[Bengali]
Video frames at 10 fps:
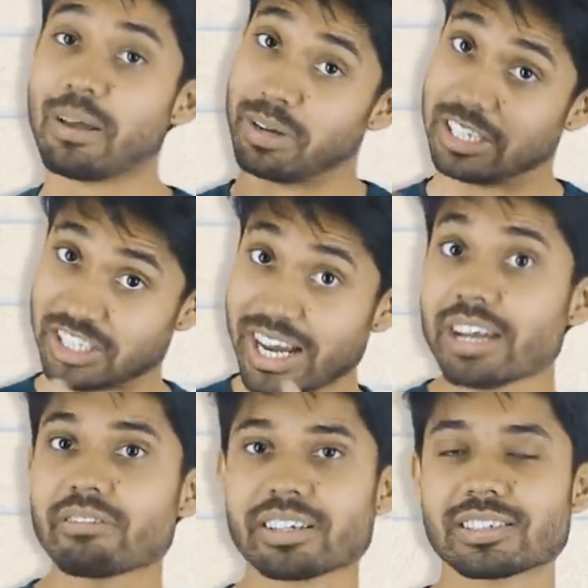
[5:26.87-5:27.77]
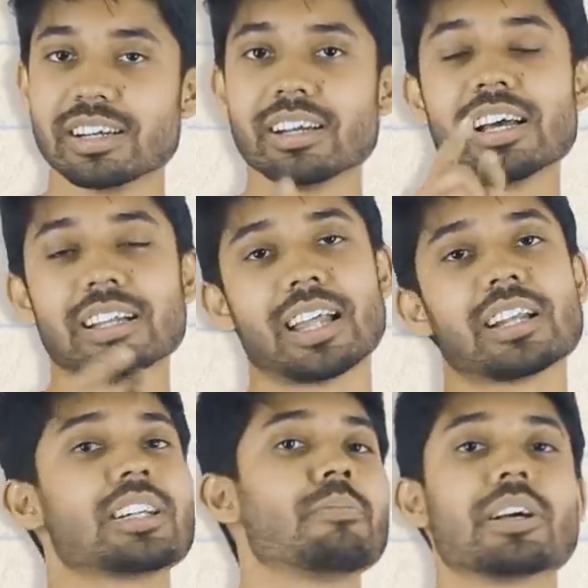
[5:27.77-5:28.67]
বা যে ইন্টারেস্টেড
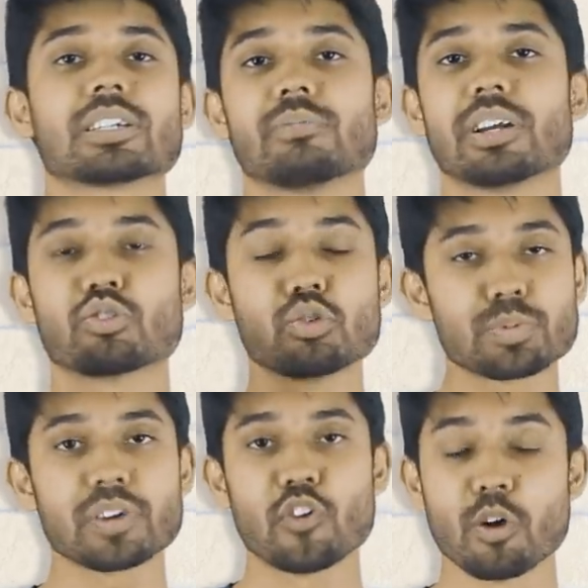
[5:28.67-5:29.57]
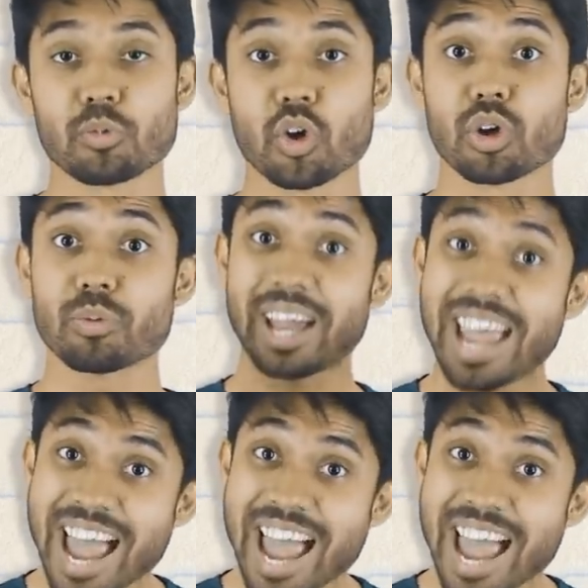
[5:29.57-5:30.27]
তাদের সাথে মাস্টার মাইন্ড গ্রুপটা ফর্ম করো এবং